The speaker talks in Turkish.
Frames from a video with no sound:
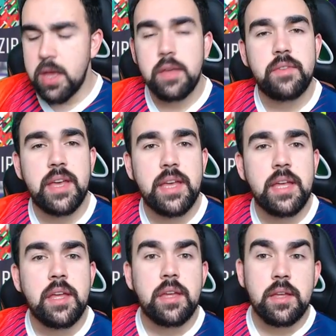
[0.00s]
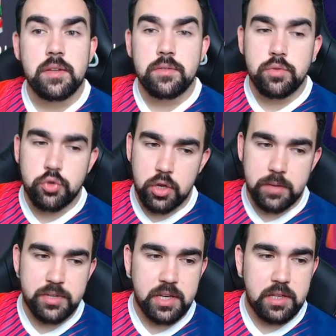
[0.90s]
Ve Şöyle bir
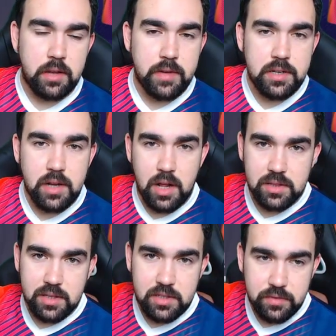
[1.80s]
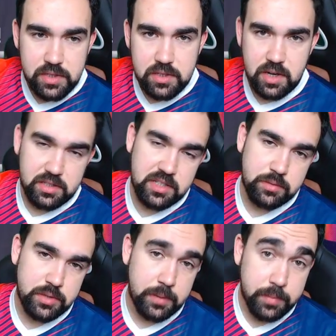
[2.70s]
şey daha var. Altta Twitter
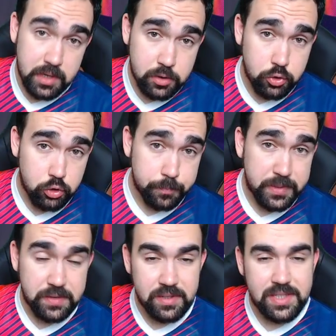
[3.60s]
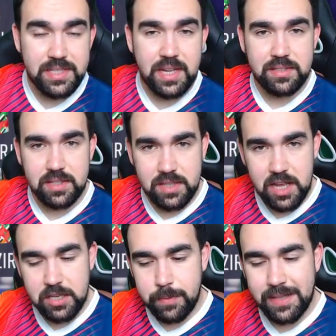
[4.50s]
adresimi de bırakıyorum. Twitter'dan da
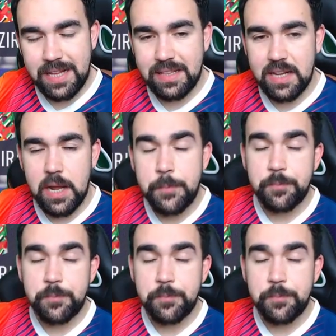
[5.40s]
takip edenlere